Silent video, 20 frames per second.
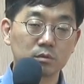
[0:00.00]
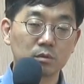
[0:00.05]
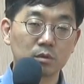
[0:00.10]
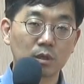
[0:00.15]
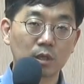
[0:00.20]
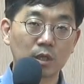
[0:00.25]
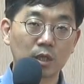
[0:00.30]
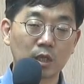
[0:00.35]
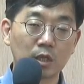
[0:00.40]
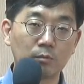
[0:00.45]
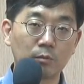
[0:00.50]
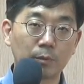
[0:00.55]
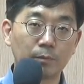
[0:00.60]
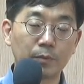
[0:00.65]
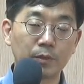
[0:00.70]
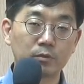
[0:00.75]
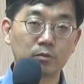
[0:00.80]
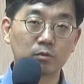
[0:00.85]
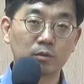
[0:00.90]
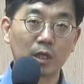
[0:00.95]
하나님
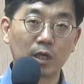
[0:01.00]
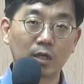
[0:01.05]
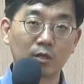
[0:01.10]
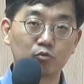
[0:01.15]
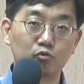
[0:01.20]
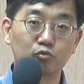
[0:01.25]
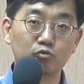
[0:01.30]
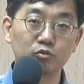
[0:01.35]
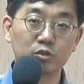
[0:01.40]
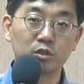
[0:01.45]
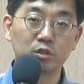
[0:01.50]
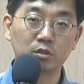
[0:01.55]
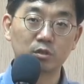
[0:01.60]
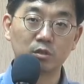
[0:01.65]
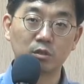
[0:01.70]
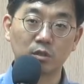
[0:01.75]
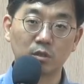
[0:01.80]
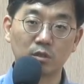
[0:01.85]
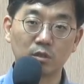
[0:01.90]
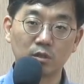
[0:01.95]
앞에서 내가
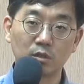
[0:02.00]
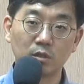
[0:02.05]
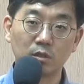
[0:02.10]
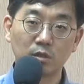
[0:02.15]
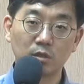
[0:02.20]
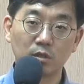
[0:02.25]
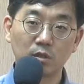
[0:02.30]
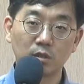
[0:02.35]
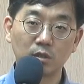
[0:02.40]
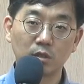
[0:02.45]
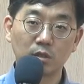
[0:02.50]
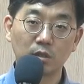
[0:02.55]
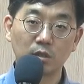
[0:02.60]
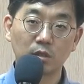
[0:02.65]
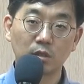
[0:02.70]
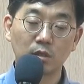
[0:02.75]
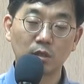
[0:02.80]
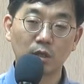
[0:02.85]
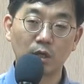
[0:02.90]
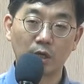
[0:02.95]
누군지를
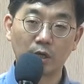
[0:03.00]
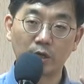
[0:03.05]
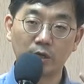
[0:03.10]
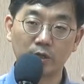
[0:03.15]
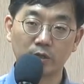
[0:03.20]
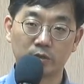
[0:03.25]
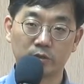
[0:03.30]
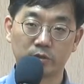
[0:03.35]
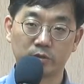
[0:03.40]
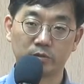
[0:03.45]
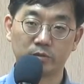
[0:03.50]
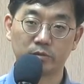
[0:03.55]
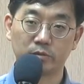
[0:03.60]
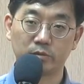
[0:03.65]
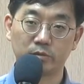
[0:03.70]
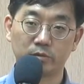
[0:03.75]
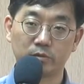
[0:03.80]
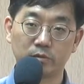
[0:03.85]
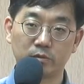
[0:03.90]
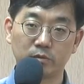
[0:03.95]
알아야 돼요.
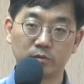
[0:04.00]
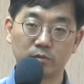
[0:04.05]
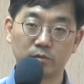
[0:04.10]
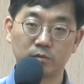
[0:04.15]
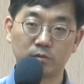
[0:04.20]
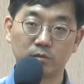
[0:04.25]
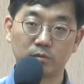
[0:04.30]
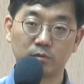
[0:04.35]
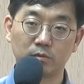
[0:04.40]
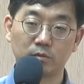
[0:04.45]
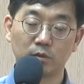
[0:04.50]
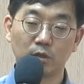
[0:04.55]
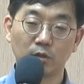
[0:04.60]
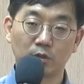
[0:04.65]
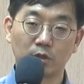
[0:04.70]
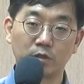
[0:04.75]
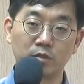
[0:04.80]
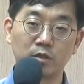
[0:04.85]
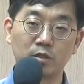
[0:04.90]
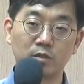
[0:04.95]

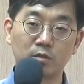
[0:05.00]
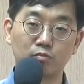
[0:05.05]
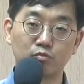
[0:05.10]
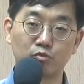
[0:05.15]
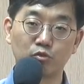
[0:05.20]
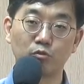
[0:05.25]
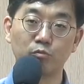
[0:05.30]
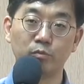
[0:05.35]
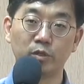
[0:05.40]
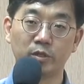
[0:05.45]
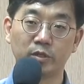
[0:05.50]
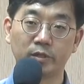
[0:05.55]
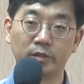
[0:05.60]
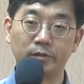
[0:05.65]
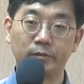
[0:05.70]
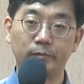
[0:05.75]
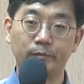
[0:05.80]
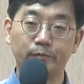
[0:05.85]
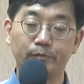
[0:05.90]
왠지 이게 무서운 말이에요.